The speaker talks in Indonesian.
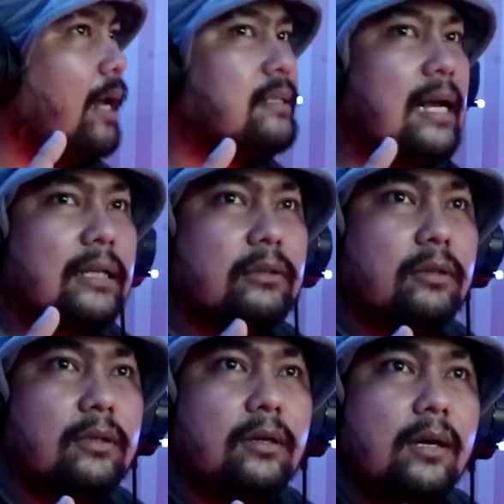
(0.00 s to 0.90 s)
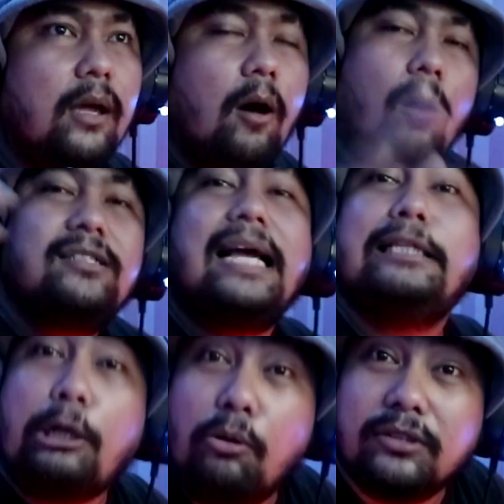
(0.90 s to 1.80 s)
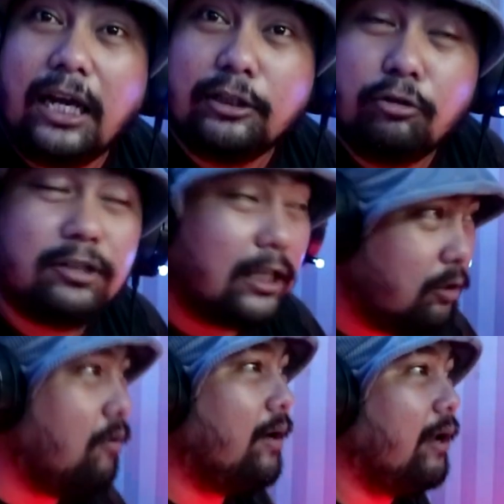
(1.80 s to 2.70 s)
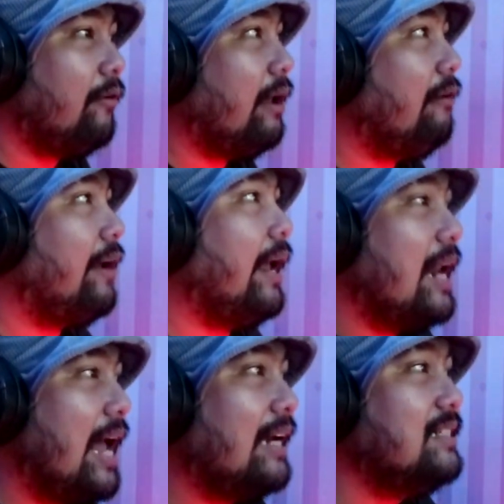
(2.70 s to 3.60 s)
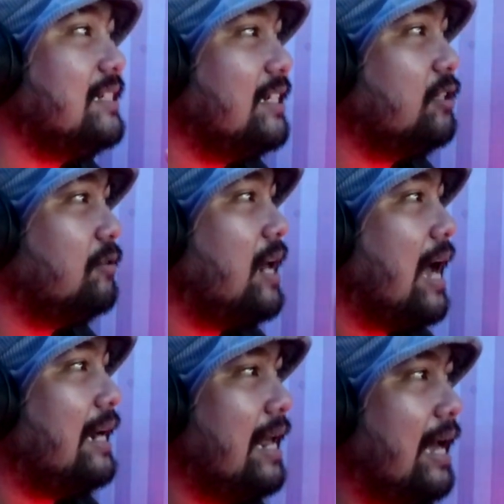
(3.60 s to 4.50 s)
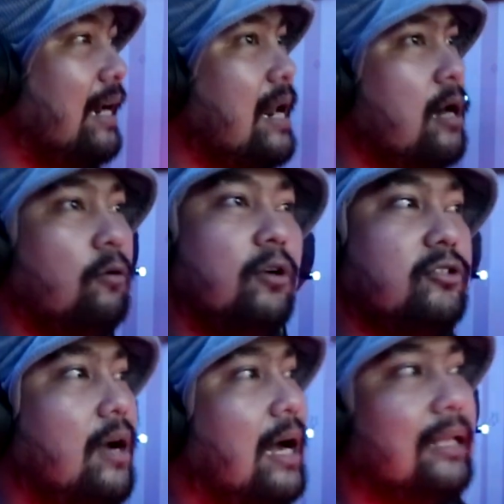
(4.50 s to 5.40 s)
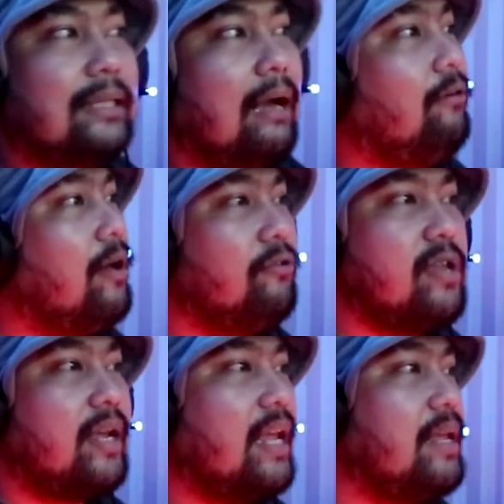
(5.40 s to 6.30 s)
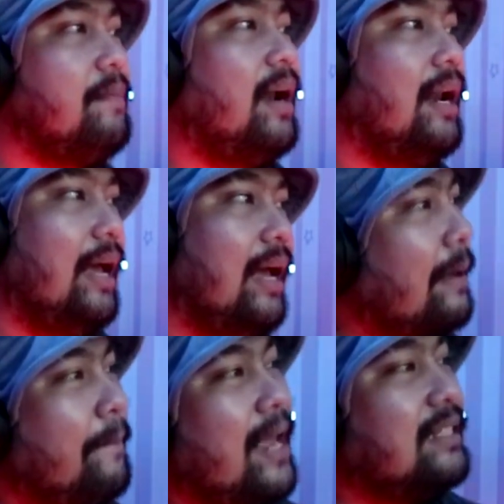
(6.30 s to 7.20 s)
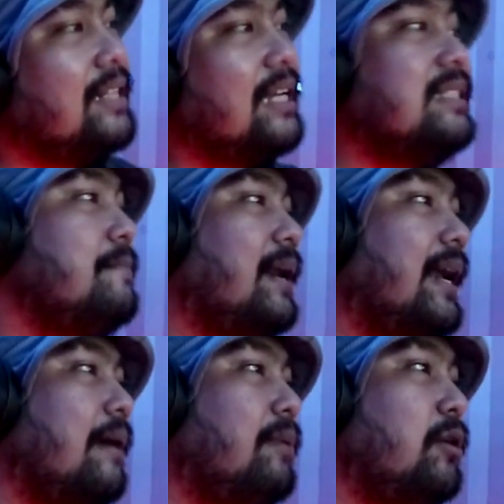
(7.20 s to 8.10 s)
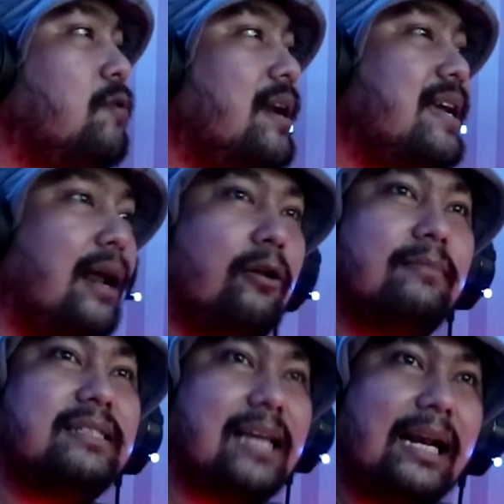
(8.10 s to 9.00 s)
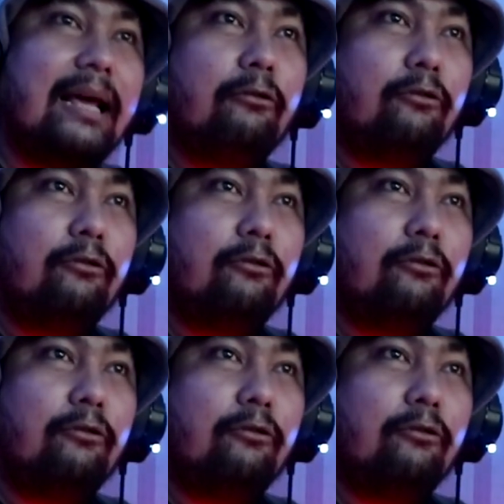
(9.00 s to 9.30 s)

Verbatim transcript: eh satu atau Oh Satru, Satru, Satru. Oke okay, oke okay, oke. Okay. Nah di sini tuh udah ada dan gue juga nggak tahu lagunya kayak gimana. Tapi yang jelas nih mereka berdua nih kalau misalnya